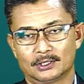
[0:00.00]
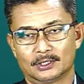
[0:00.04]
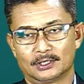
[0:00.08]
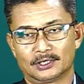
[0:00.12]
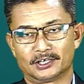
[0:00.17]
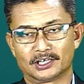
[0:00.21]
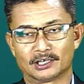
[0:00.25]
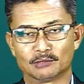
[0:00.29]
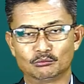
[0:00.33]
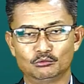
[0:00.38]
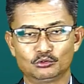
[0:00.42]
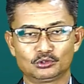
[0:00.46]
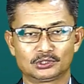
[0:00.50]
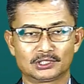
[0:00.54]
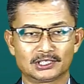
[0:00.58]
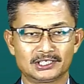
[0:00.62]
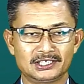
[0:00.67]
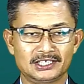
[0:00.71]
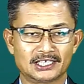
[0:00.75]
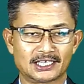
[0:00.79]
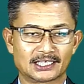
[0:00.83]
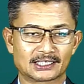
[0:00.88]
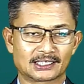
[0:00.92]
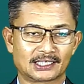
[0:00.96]
Namun
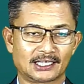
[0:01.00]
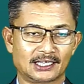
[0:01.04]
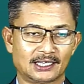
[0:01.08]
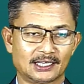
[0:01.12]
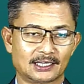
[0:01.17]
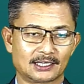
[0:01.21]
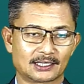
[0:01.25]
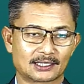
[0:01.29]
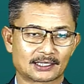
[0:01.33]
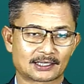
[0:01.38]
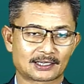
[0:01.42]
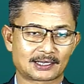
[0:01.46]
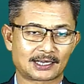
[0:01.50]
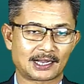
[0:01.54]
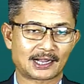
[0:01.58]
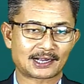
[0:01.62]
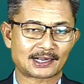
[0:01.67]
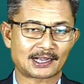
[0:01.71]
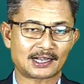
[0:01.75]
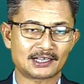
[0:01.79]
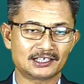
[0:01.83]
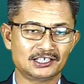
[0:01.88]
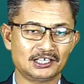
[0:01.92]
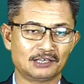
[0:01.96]
ternyata
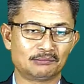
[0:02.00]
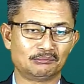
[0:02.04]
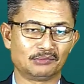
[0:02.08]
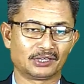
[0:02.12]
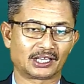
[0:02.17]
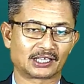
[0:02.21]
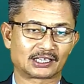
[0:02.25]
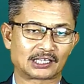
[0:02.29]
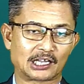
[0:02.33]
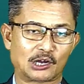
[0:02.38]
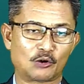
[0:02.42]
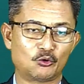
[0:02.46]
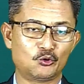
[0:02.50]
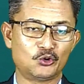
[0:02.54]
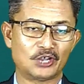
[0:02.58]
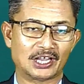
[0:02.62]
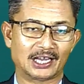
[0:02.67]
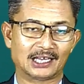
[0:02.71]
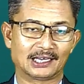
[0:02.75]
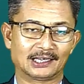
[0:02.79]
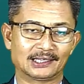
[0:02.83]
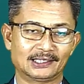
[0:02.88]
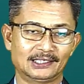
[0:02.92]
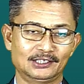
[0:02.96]
kakaknya mengetahui
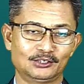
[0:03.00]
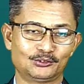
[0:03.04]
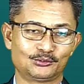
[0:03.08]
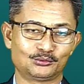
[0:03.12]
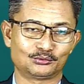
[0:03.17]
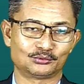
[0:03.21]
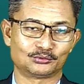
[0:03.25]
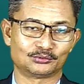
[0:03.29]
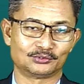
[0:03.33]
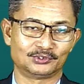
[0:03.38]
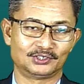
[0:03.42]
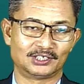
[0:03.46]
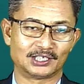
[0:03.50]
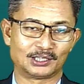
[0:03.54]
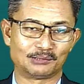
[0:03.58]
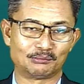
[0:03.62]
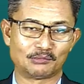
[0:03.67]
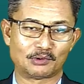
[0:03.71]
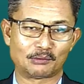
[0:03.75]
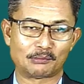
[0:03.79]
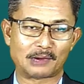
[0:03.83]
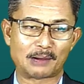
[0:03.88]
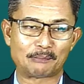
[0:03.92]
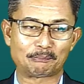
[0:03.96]
hal itu dan
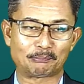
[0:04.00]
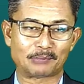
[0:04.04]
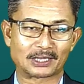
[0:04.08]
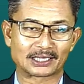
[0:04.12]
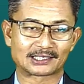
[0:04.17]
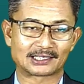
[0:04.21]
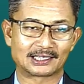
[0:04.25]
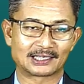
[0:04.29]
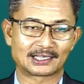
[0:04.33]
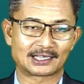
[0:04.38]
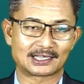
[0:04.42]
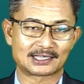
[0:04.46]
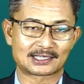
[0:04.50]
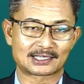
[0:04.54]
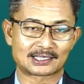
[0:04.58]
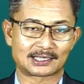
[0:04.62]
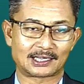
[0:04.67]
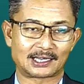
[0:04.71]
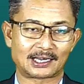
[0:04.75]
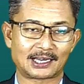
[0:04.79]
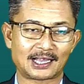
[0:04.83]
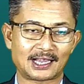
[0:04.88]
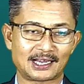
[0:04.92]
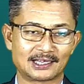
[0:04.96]
memampatkan
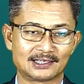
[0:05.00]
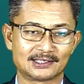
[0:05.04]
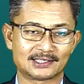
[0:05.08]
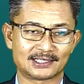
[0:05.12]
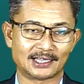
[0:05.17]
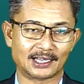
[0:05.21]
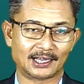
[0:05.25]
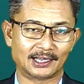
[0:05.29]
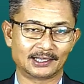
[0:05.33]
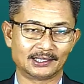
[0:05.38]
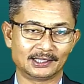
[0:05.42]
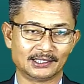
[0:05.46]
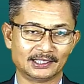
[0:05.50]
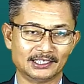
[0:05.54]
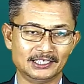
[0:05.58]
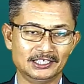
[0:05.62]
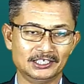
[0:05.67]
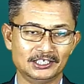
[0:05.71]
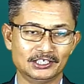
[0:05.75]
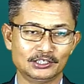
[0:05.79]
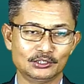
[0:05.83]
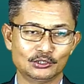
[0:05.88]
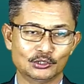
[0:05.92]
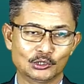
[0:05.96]
kesalahan si adik
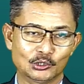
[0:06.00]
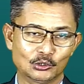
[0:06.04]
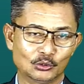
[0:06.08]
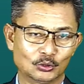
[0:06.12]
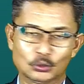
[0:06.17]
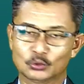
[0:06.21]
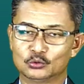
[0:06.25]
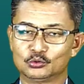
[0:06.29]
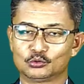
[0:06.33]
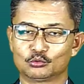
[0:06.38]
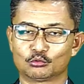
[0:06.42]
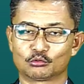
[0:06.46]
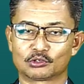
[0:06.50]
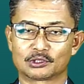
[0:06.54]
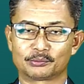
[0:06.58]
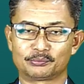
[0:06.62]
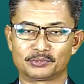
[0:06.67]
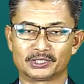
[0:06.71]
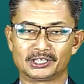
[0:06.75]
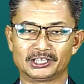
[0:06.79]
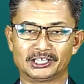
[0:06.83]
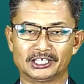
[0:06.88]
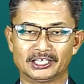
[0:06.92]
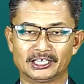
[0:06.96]
ini untuk
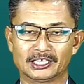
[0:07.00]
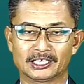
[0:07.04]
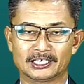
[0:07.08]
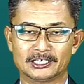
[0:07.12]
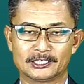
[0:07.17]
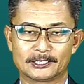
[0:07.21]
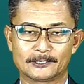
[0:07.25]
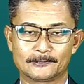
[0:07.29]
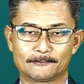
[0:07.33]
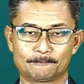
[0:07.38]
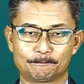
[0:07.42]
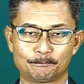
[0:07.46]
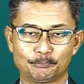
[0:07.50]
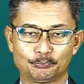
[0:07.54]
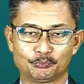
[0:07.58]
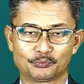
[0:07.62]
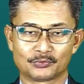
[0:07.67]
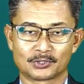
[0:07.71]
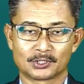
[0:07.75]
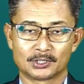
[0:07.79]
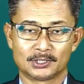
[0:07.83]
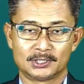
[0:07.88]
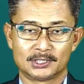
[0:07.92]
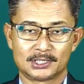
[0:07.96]
kepentingannya.
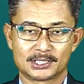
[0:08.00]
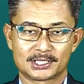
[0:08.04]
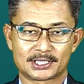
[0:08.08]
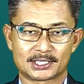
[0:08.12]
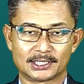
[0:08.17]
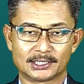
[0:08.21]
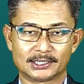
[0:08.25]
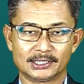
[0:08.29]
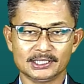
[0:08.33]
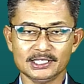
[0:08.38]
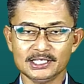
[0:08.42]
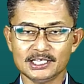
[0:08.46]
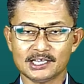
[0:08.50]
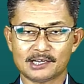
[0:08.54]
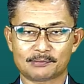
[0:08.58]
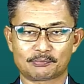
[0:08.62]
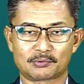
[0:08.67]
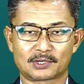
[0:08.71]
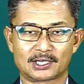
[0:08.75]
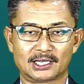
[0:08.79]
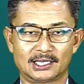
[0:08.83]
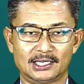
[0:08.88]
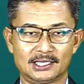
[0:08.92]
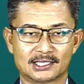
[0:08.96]
Setiap
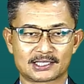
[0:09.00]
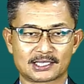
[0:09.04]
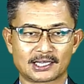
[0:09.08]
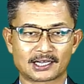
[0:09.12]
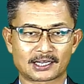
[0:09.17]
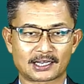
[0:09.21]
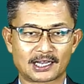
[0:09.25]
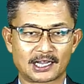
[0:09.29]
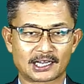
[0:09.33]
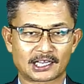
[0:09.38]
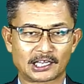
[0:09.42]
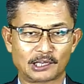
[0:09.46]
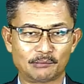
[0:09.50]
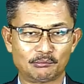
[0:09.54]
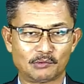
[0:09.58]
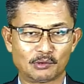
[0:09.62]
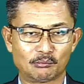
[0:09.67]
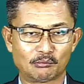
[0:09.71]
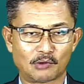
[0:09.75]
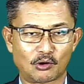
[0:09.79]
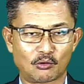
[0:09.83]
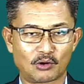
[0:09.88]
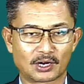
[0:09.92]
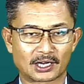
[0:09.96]
kali sang kakek
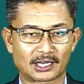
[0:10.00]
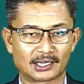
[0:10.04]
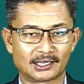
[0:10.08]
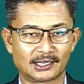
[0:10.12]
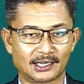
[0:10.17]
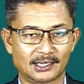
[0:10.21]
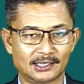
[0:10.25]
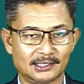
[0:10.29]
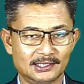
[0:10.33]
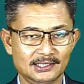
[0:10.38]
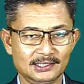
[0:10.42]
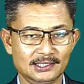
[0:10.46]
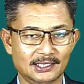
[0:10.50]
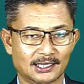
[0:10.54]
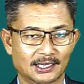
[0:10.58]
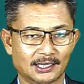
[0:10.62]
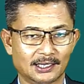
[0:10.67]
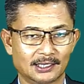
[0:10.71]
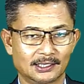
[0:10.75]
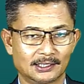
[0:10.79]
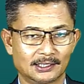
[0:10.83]
membawakan hadiah